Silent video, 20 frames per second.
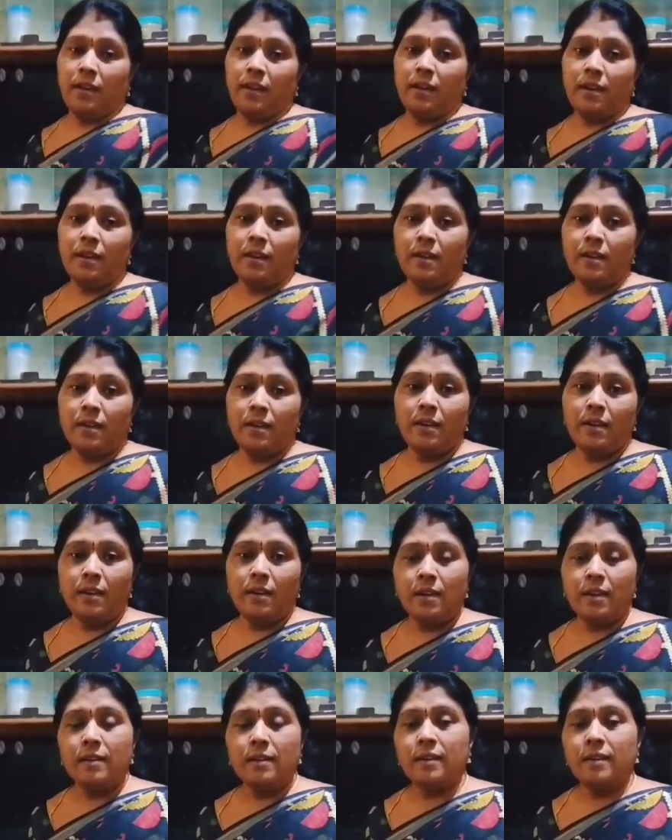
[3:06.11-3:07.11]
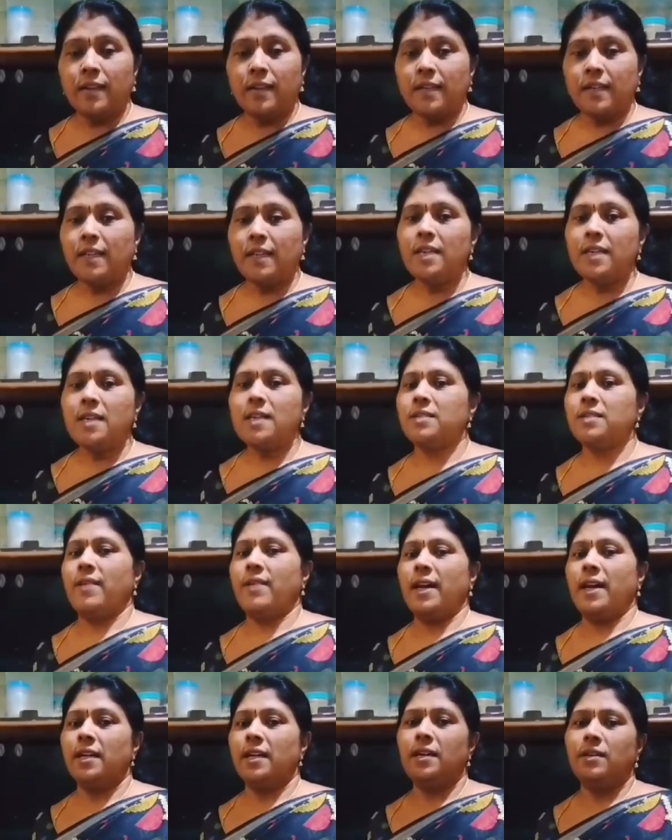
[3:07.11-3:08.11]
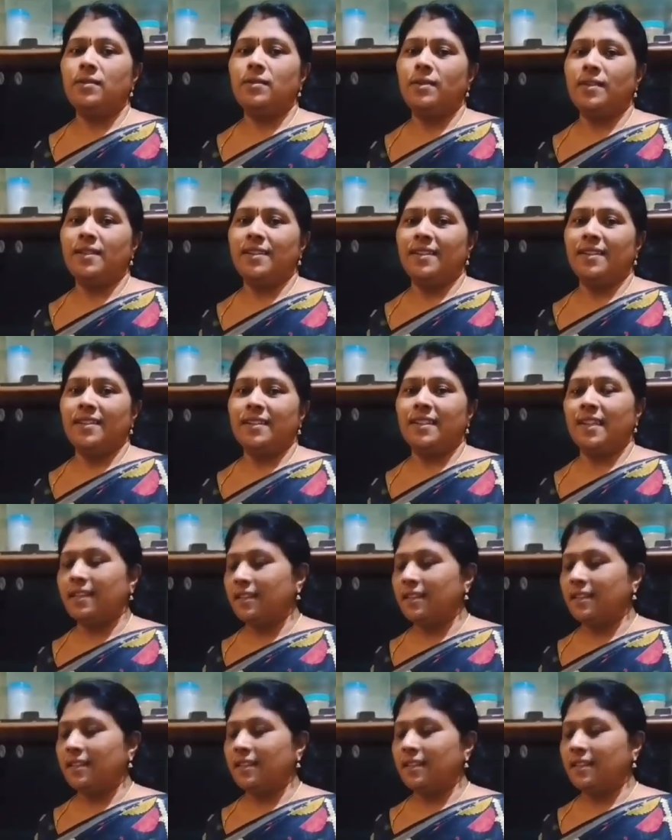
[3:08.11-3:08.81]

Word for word: ఇయర్లీ ఇయర్లీగా థర్టీ ఇయర్స్ వ్యారంటీ ఉందండి